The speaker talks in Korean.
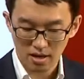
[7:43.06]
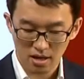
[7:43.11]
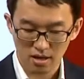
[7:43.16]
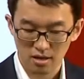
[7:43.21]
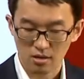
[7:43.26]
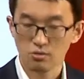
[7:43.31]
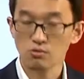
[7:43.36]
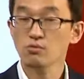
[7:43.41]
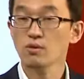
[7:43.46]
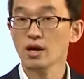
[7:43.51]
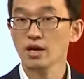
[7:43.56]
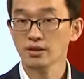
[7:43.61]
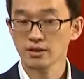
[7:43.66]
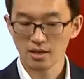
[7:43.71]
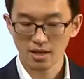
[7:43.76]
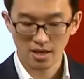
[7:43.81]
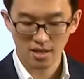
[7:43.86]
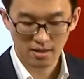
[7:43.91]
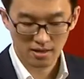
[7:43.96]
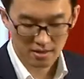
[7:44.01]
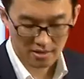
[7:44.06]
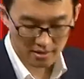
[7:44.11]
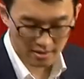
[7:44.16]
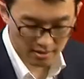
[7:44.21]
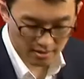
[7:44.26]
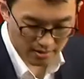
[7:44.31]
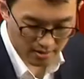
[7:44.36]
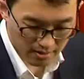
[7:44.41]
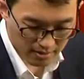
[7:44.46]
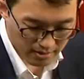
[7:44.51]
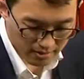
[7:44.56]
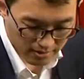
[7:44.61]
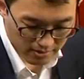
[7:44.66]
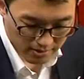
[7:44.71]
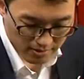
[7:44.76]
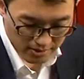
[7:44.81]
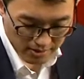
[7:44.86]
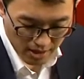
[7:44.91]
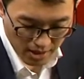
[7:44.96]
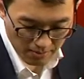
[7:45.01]
에 누가 있다?
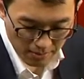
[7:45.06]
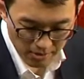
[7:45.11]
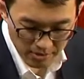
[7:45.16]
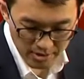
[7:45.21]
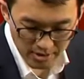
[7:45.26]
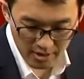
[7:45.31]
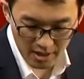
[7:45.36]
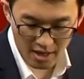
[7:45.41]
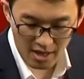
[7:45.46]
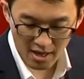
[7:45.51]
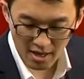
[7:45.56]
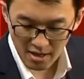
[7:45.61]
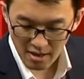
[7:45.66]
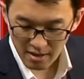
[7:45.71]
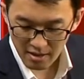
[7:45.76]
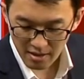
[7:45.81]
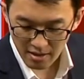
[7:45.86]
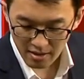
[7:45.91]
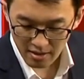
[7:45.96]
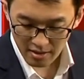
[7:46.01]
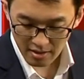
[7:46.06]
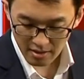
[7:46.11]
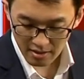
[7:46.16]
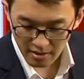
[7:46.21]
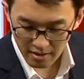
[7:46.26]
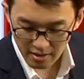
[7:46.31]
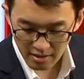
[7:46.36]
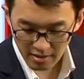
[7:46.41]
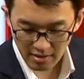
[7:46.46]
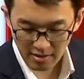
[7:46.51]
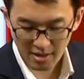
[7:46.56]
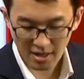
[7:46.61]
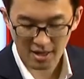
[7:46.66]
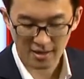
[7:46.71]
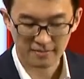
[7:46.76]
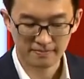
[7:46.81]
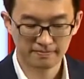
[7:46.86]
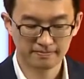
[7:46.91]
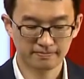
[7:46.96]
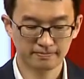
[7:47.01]
스타벅스가 있다.